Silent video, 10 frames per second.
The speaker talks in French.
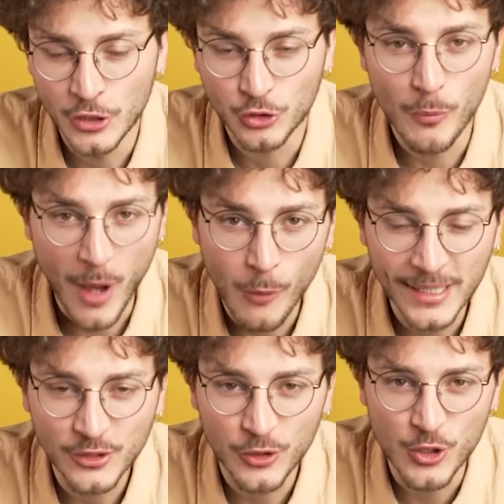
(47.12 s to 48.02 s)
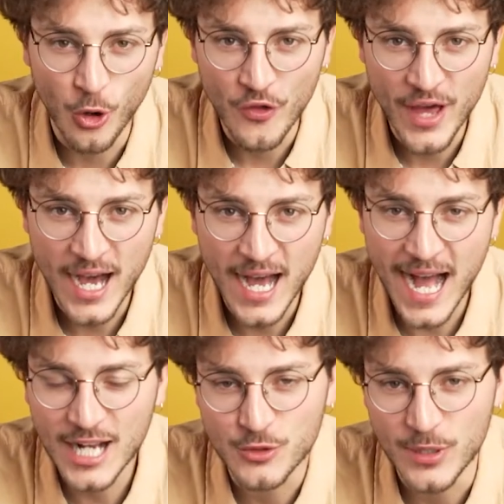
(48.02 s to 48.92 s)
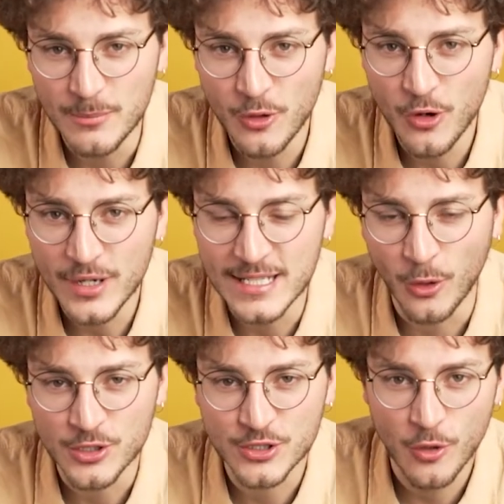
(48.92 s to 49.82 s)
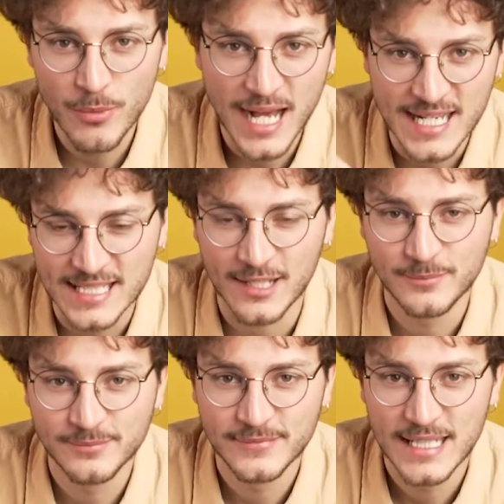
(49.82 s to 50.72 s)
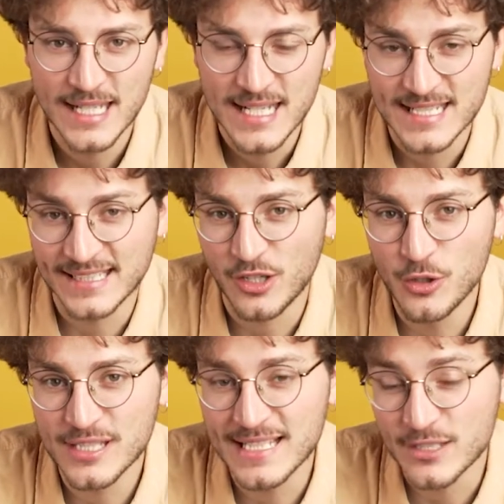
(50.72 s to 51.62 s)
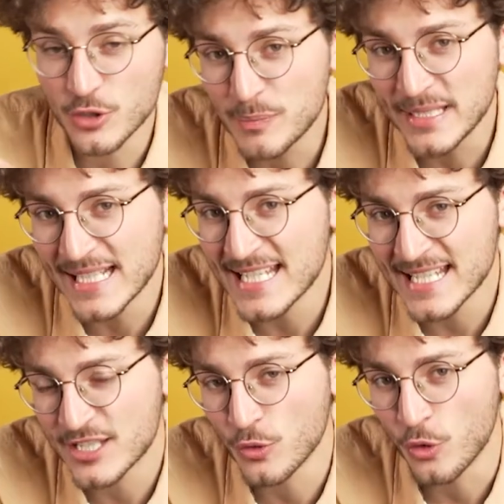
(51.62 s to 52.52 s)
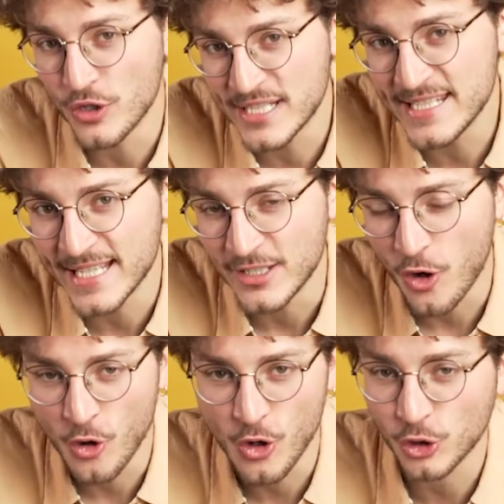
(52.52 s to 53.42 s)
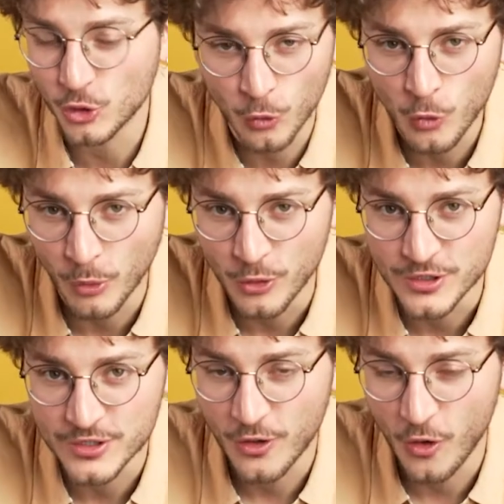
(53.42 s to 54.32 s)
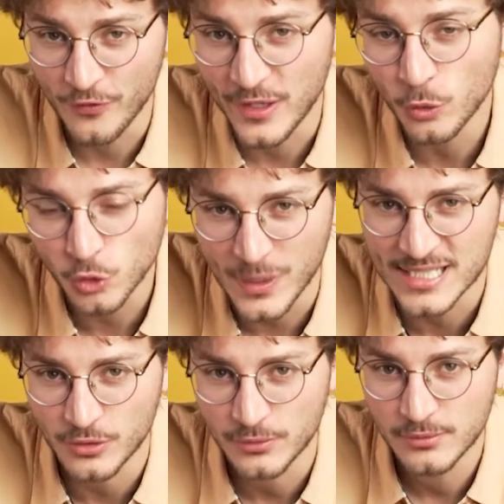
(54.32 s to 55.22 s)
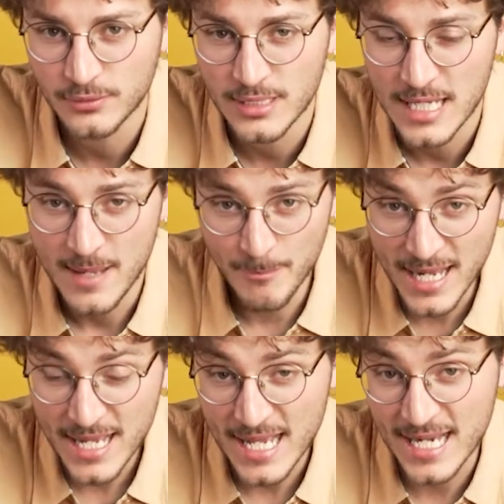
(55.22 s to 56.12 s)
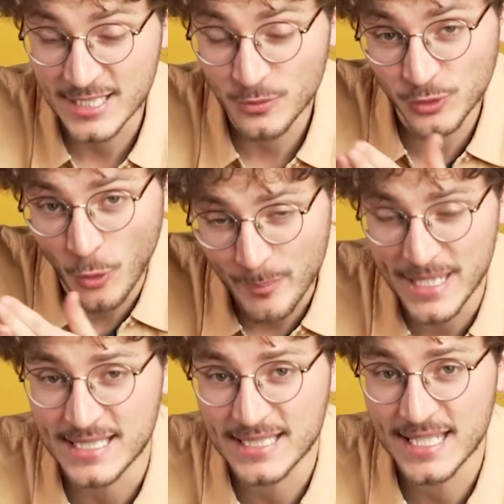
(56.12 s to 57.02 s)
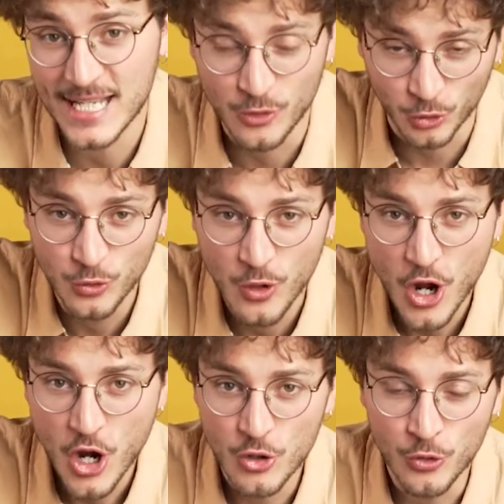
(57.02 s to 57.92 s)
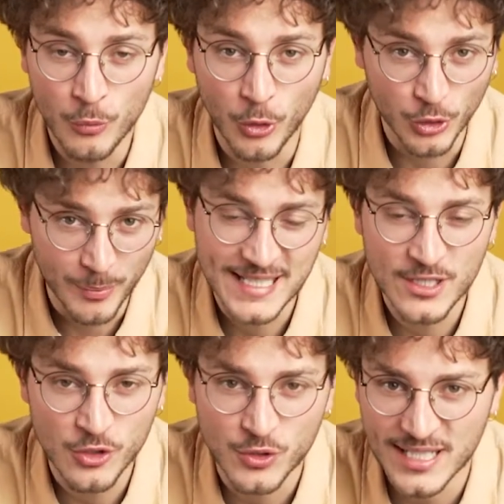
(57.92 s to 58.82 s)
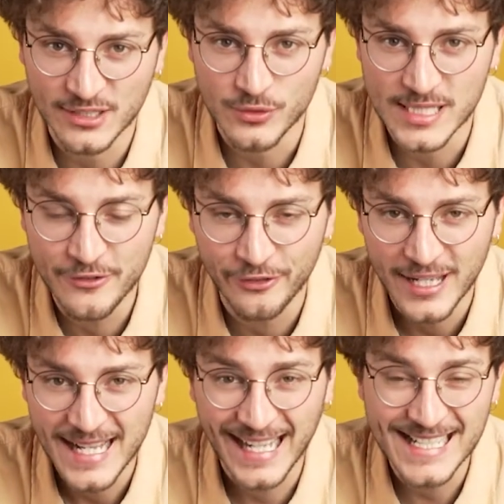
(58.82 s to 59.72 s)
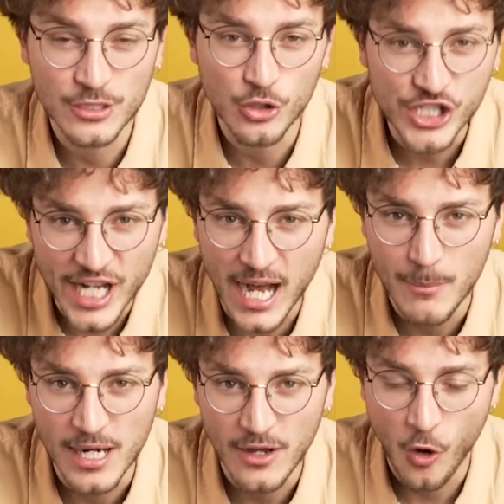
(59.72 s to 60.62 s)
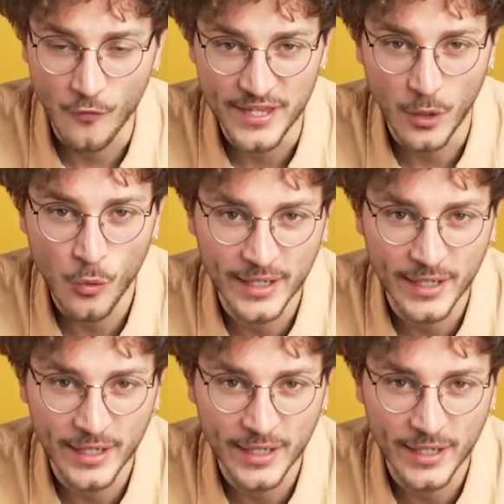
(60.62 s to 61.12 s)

Notre baromètre Corona, actuellement, il ressemble à ça. C'est à cause des hospitalisations quotidiennes encore trop nombreuses, environ 300. Mais elles sont en baisse, et surtout, le nombre de patients sans intensif reste gérable, environ